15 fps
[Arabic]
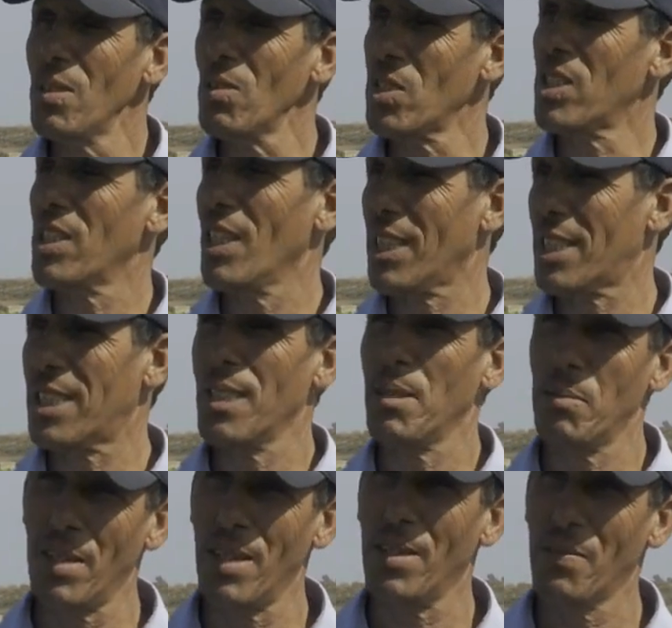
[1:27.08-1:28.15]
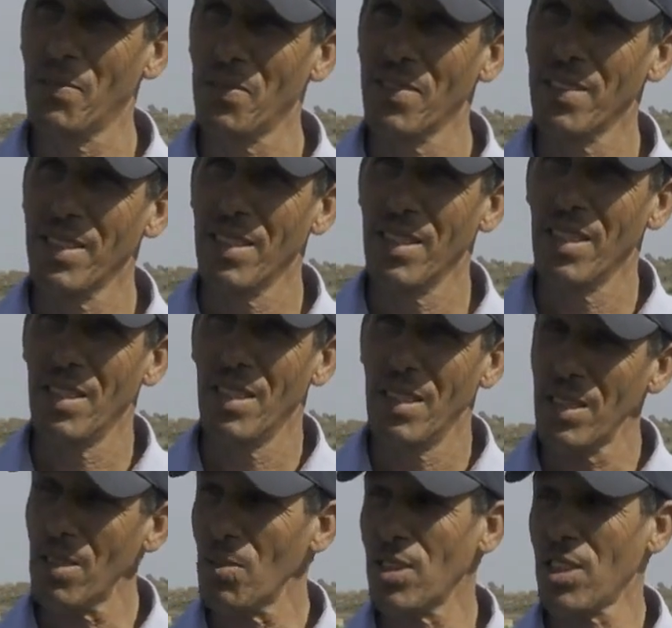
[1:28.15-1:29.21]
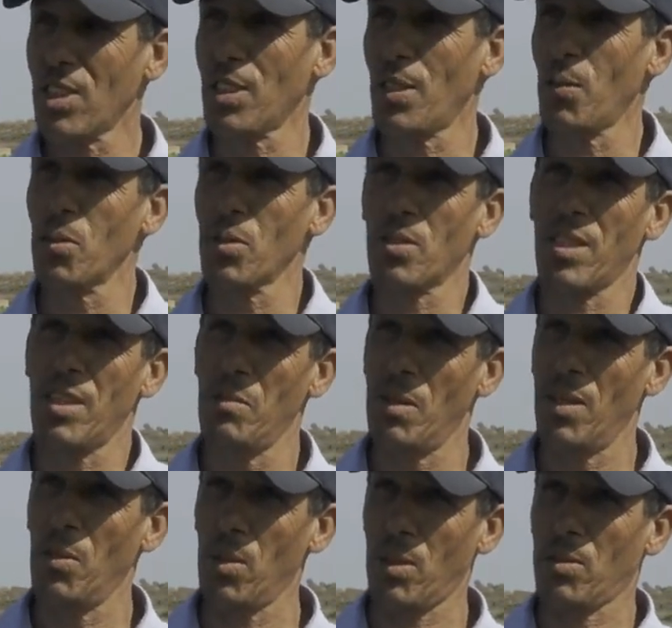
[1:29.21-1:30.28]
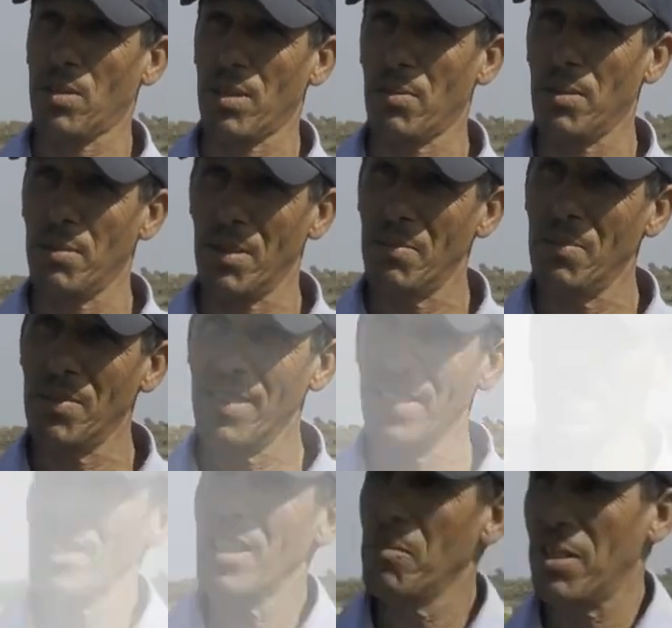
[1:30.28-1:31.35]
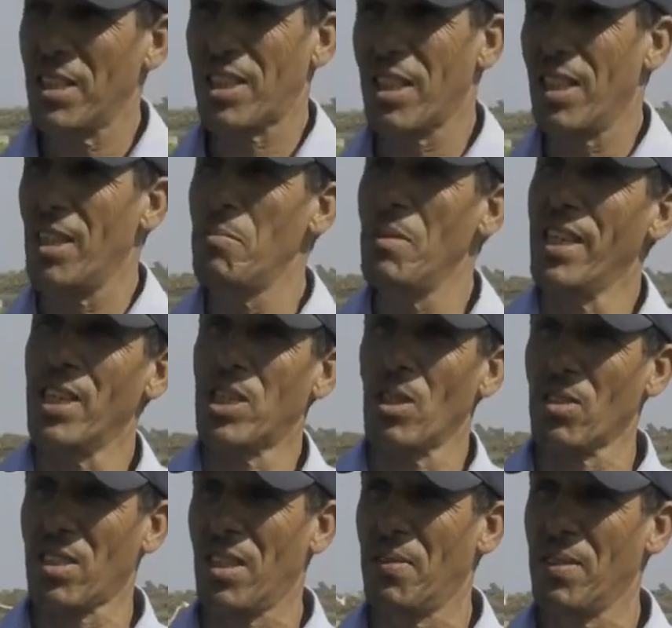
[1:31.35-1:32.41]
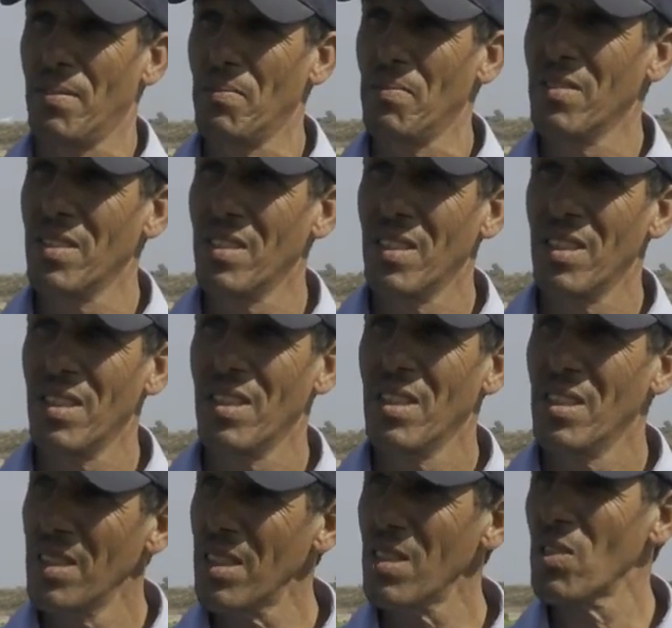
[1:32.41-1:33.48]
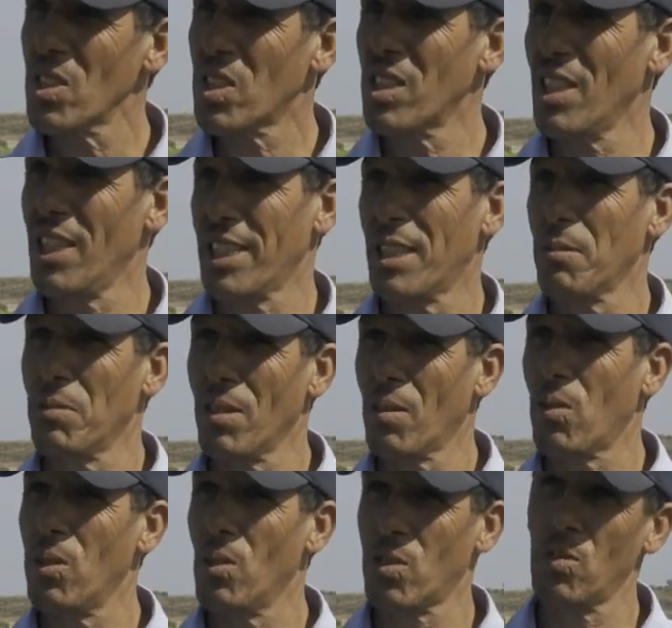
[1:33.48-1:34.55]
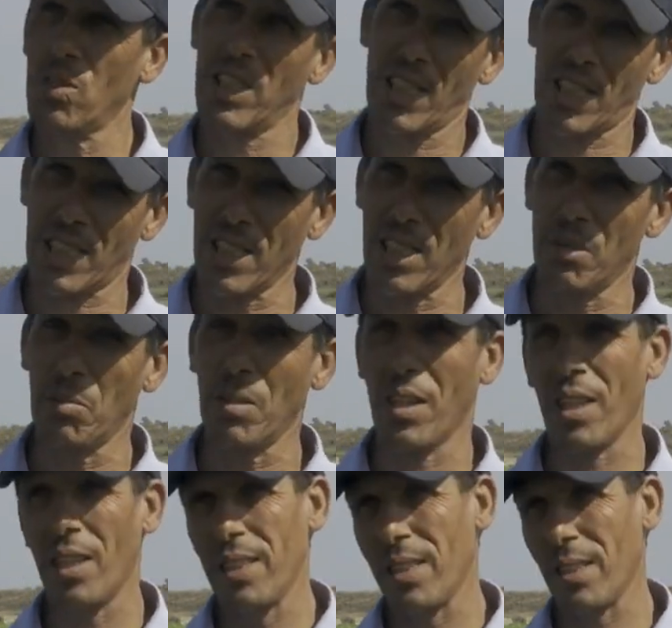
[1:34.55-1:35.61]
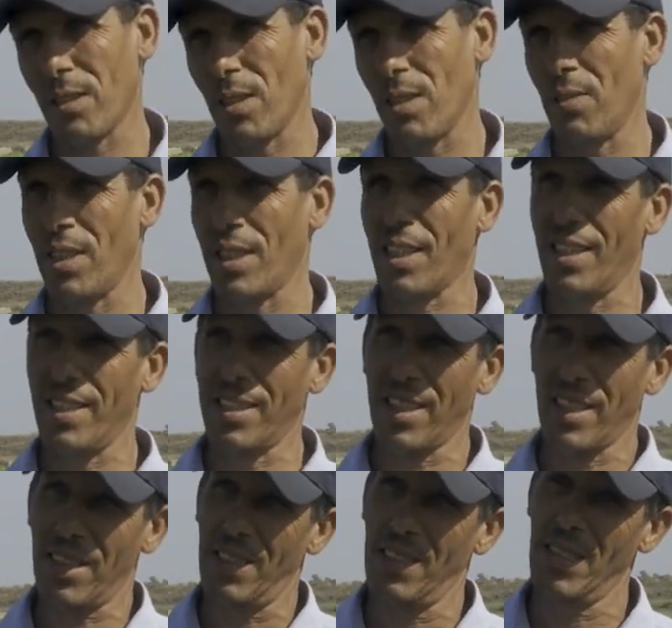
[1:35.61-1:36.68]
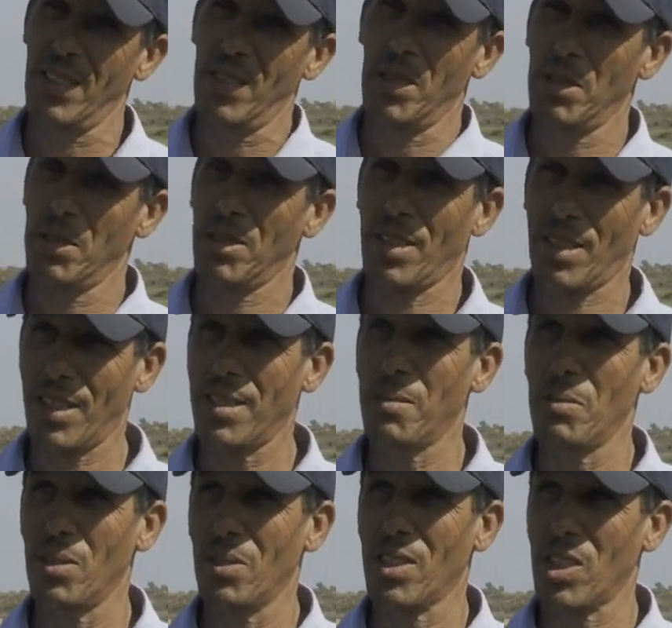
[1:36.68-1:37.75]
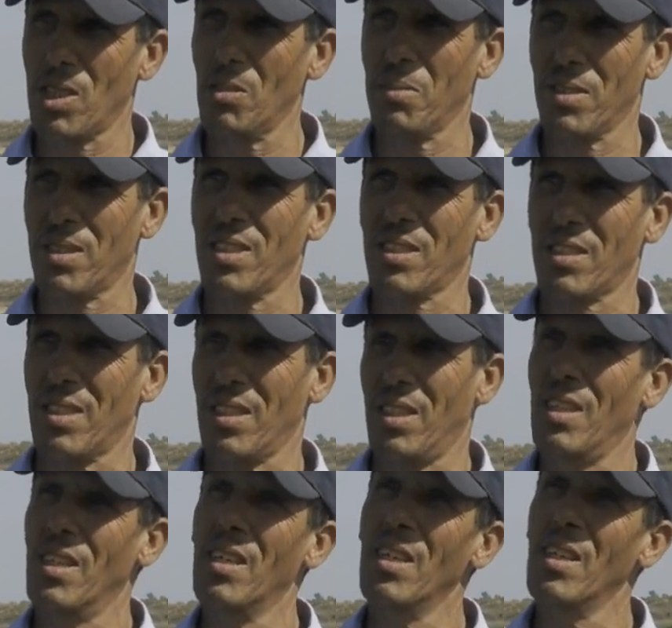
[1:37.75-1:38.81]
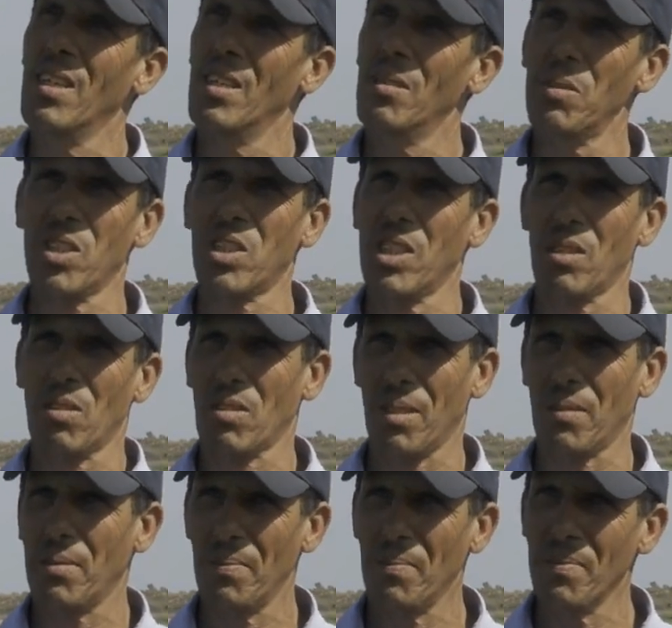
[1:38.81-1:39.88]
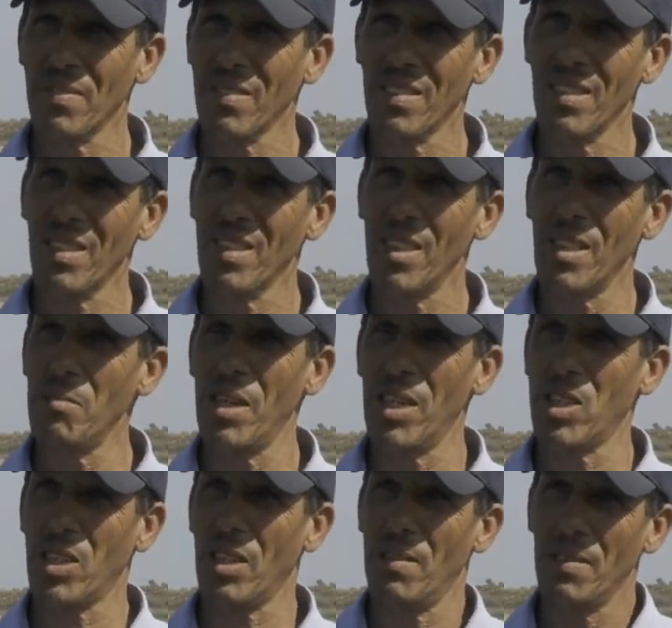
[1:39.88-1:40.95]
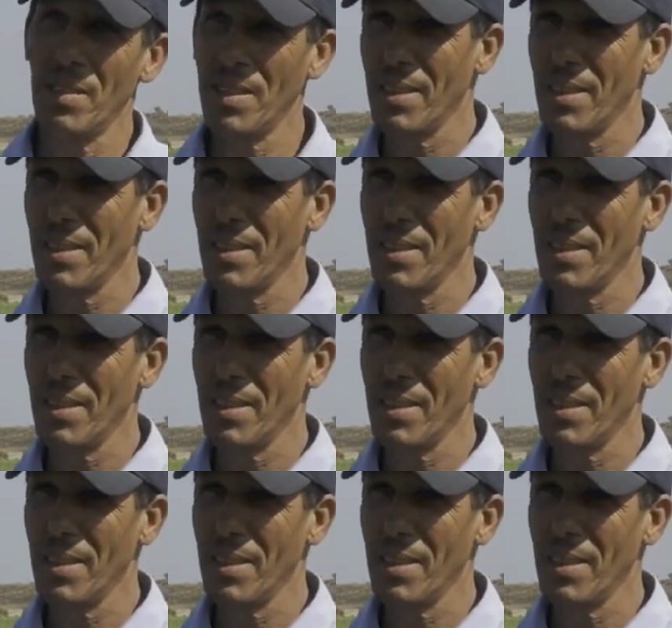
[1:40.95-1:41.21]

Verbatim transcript: يا شي ديال الكسيبه يا ناس تروض وصافي مع الوقت وصافي باش المعيشه وصافي آه. يا شي ديال حسب ديال كله شنو دير كسيبه كاين اللي دير خريفات كاين اللي دير قليمه الشيء باش الناس باش تعيش وصافي المعيشة